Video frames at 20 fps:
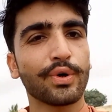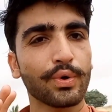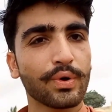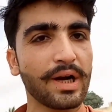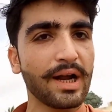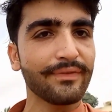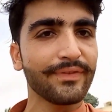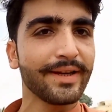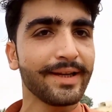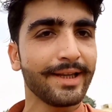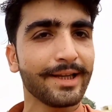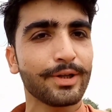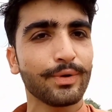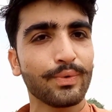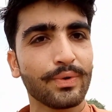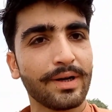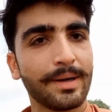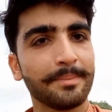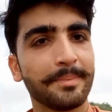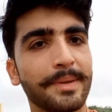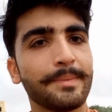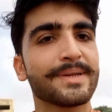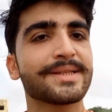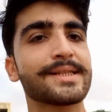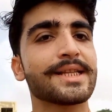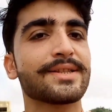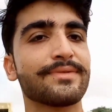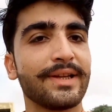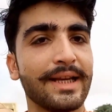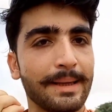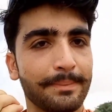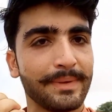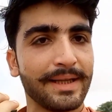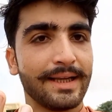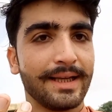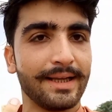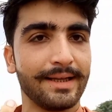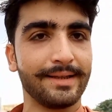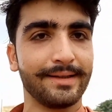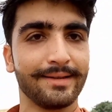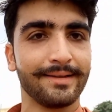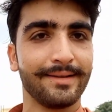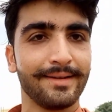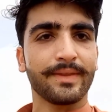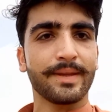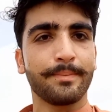फोटोग्राफी नहीं कहूँगा हमने बस तस्वीरें अपने ले ली